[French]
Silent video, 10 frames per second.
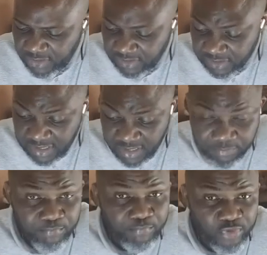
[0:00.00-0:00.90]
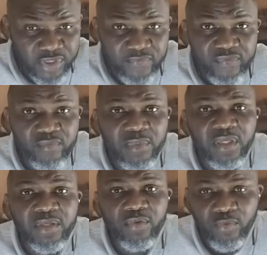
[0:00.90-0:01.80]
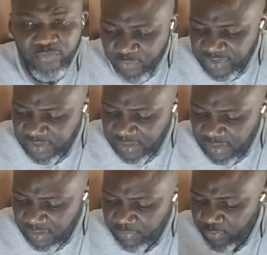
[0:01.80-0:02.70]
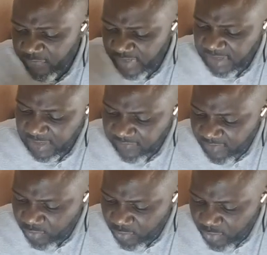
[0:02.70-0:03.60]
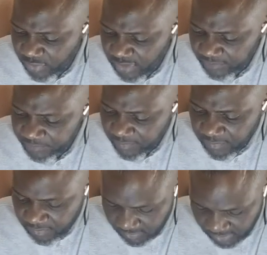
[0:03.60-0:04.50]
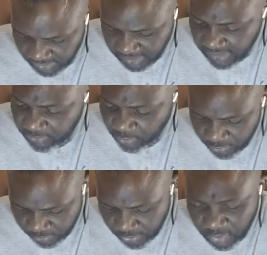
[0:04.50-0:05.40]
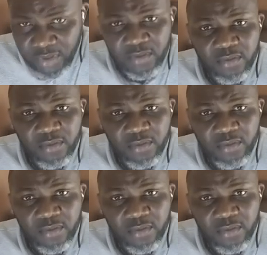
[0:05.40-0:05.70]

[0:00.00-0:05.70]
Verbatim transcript: ici à Pochefstroom, dans les Northwest Province, en Afrique du Sud, il est 14h.